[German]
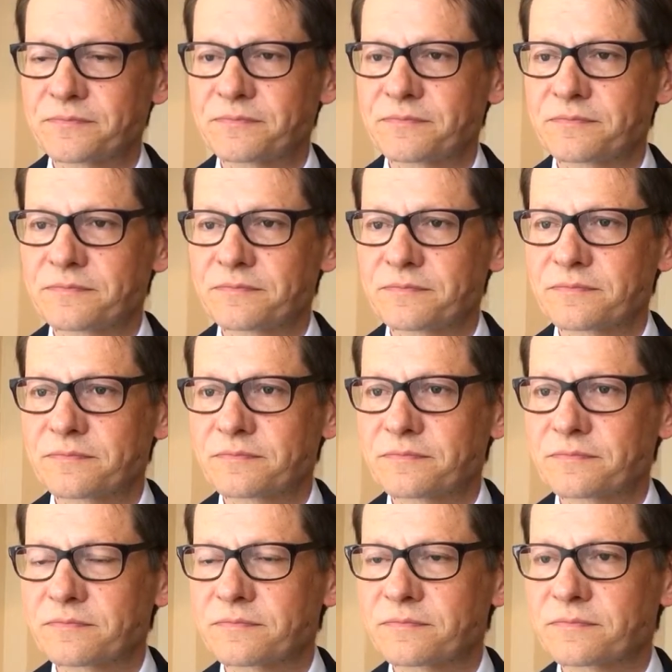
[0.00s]
Was heisst denn das
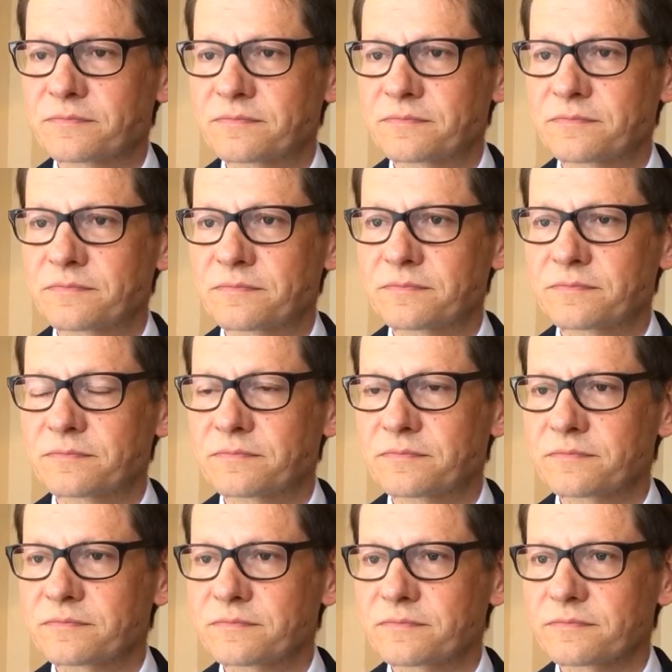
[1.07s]
konkret für die Schweizer
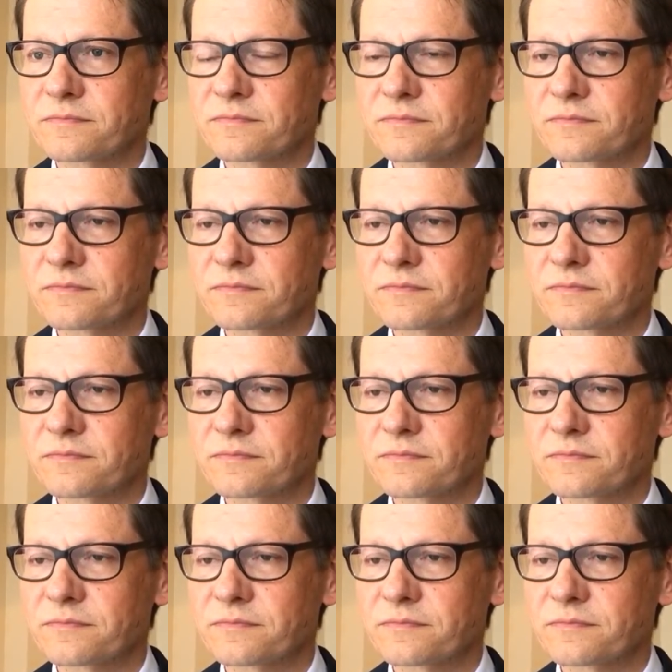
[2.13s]
Börse? Wir haben da ein